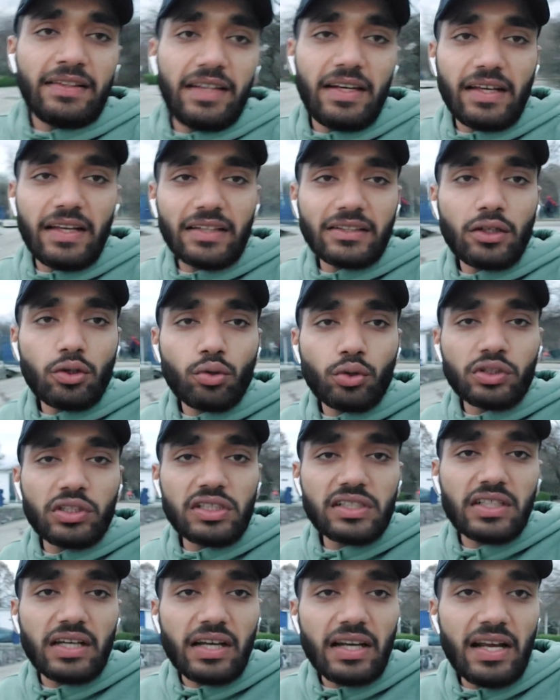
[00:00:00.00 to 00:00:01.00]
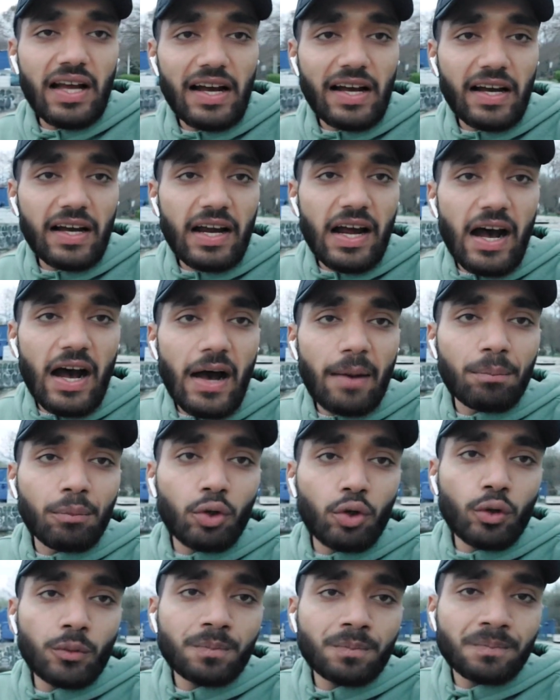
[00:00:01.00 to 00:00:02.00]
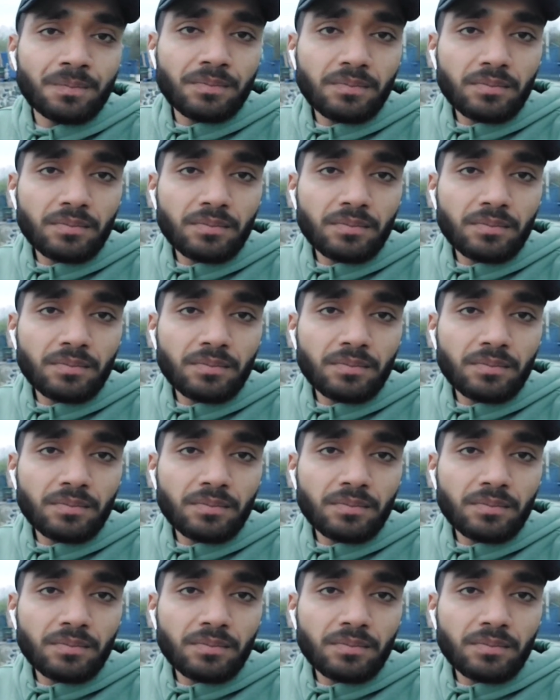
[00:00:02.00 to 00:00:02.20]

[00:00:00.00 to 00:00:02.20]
तरीके से कोशिश करें अगर आपको